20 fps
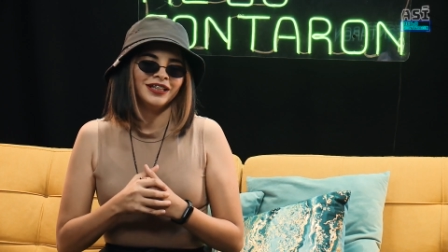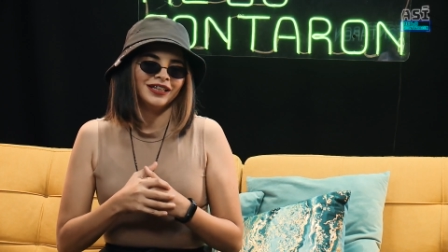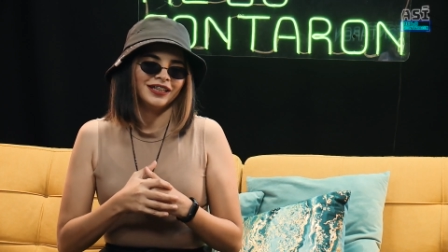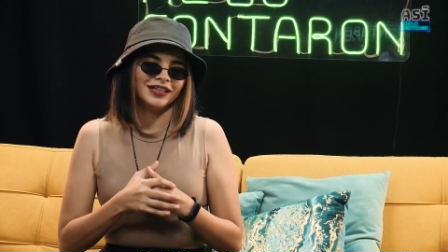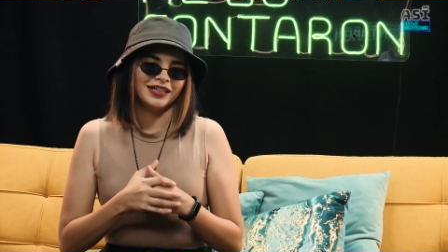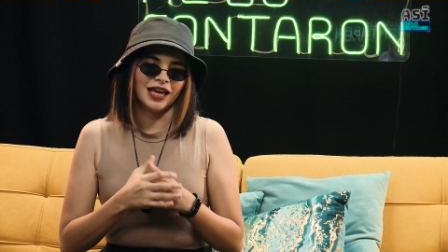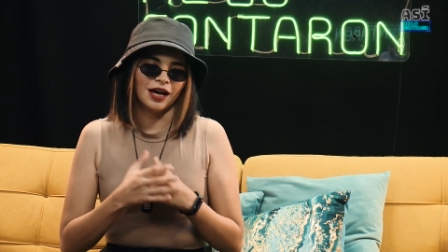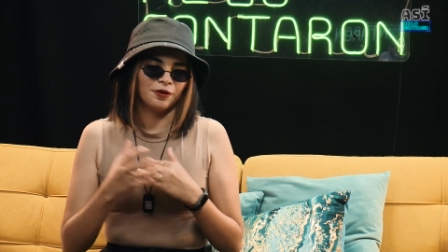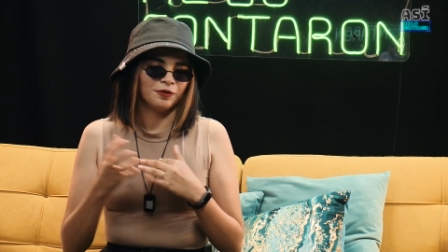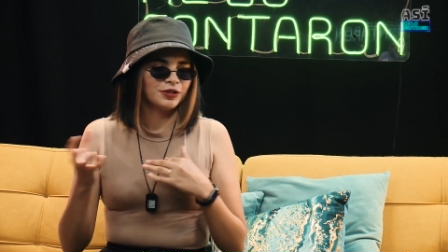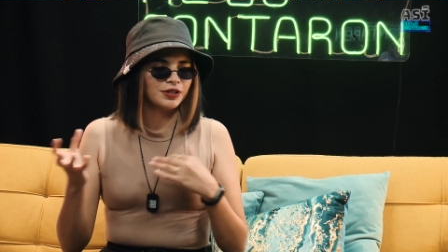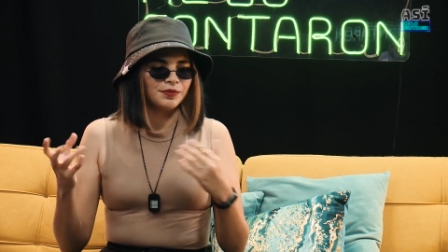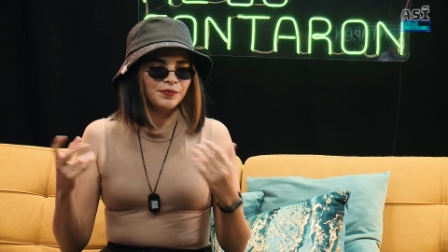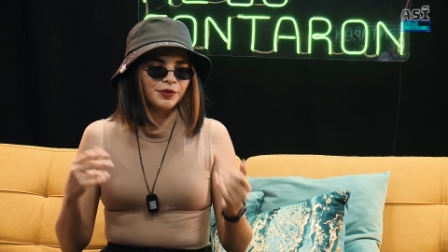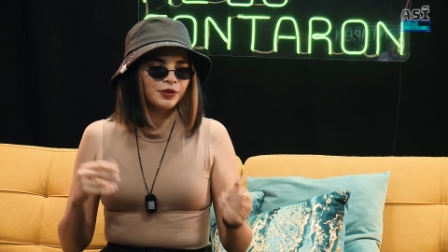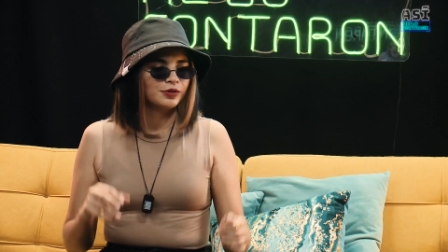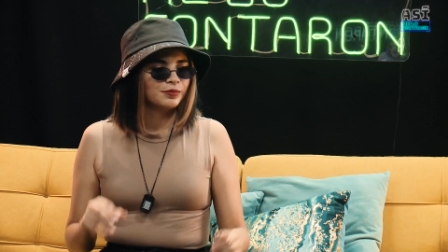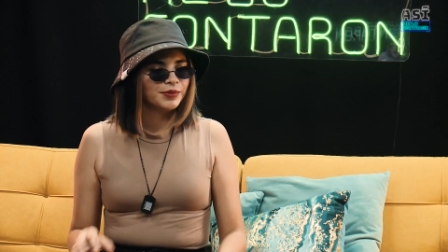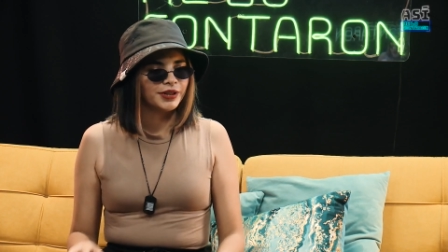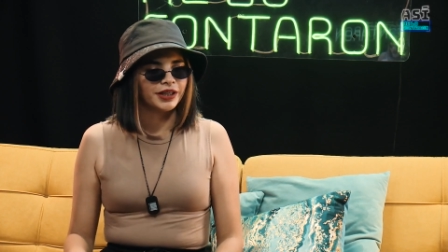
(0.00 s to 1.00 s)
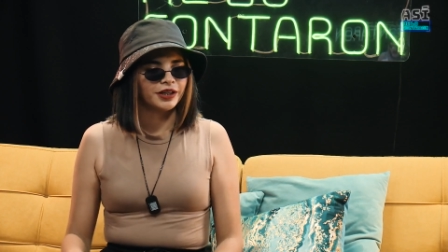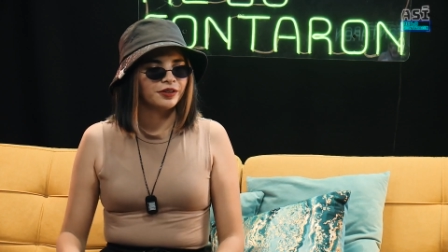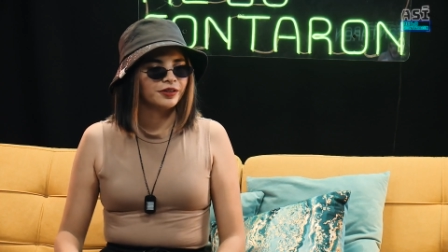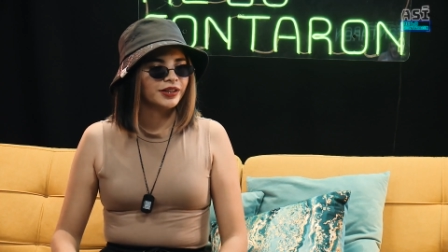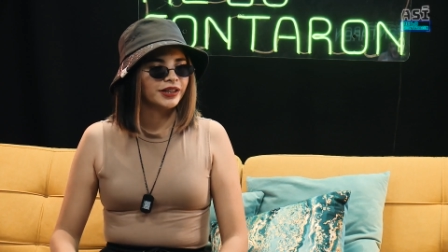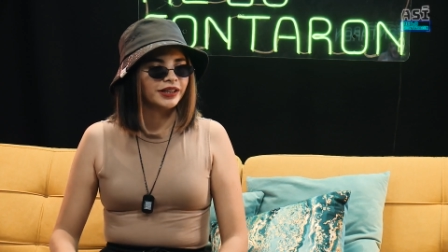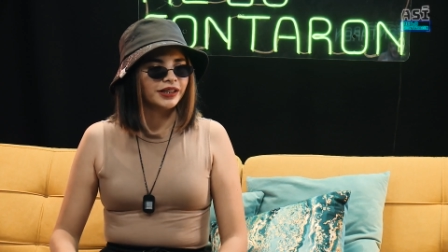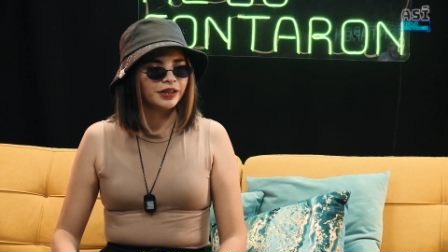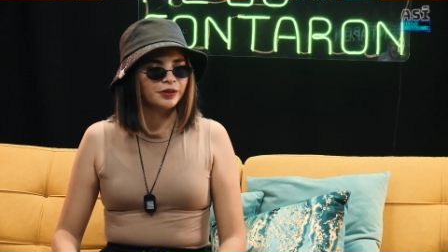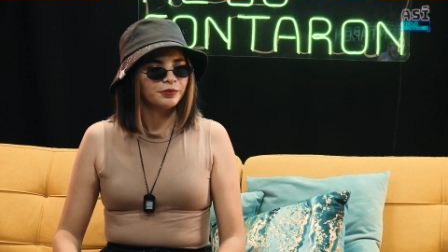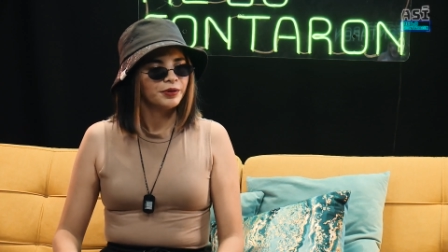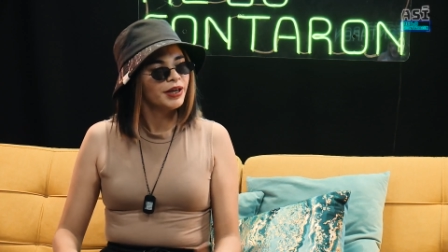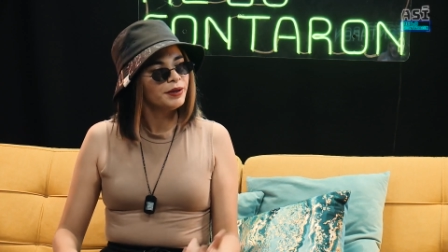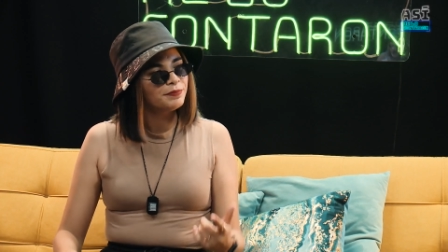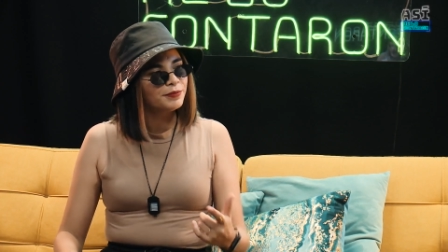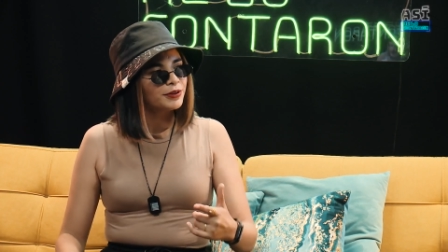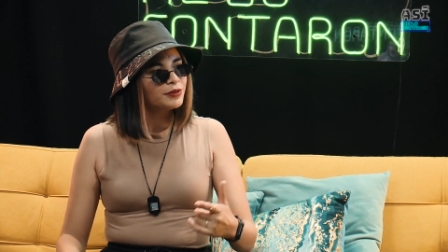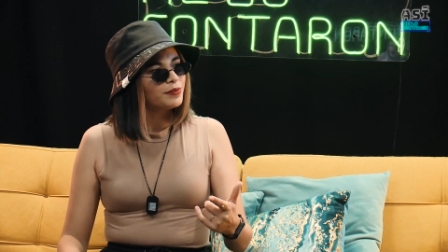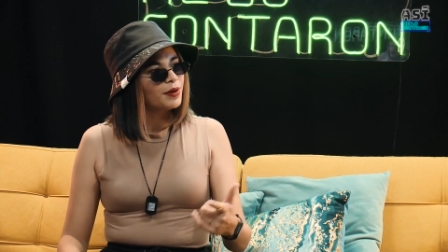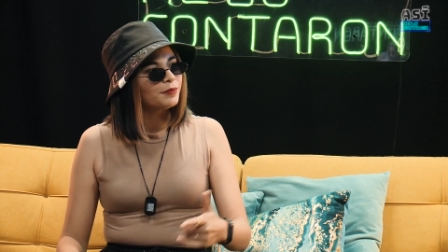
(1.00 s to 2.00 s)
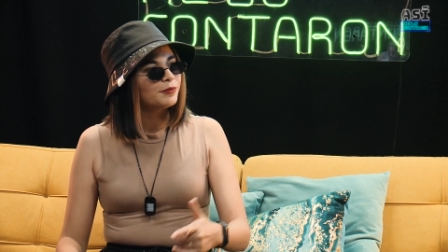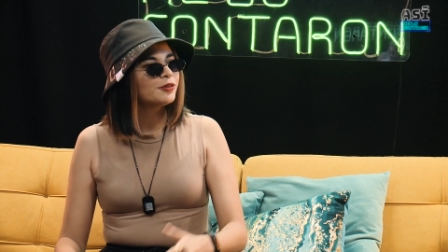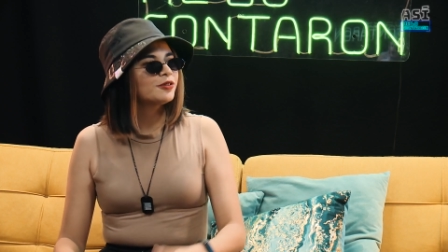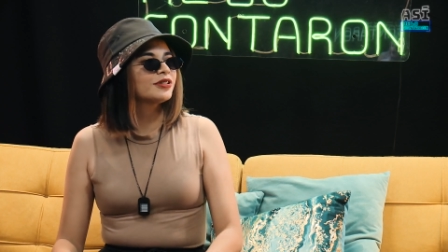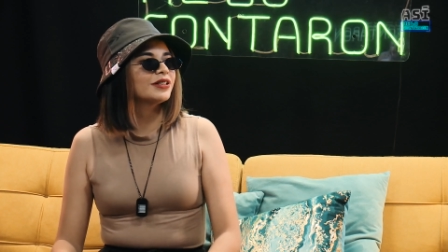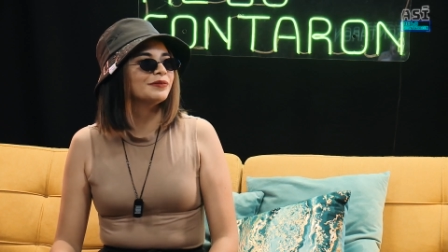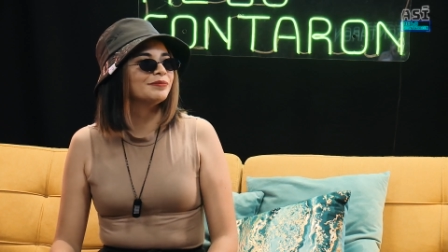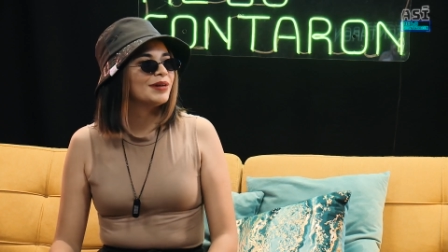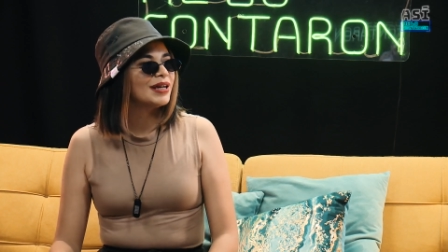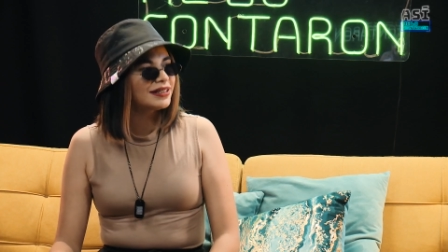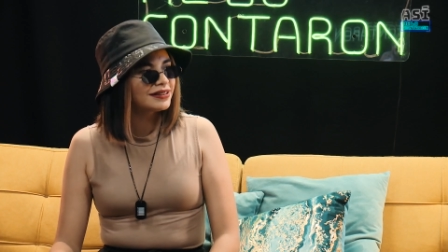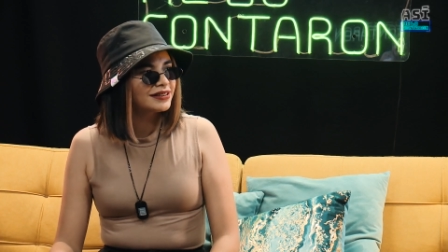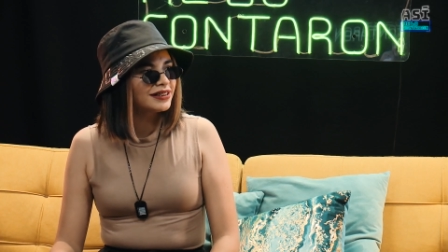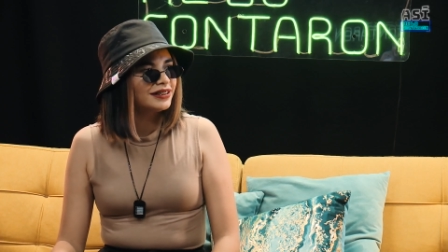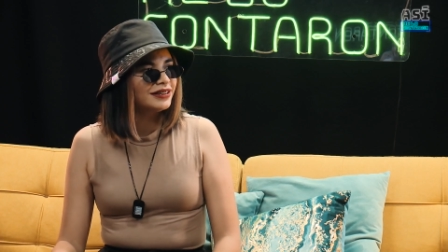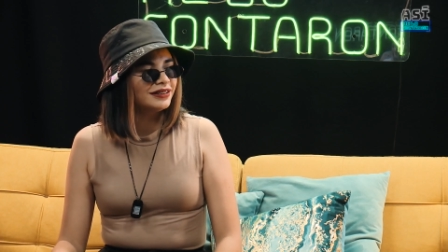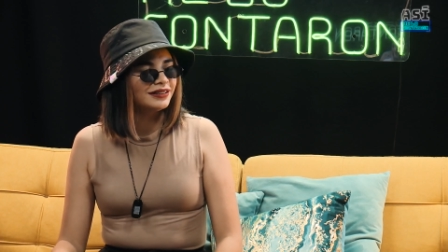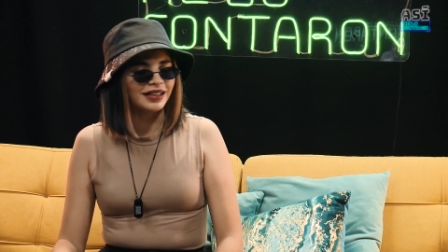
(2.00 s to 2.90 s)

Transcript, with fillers: Y ya unos amigos me dijeron de que, güey, pues vámonos a Masa,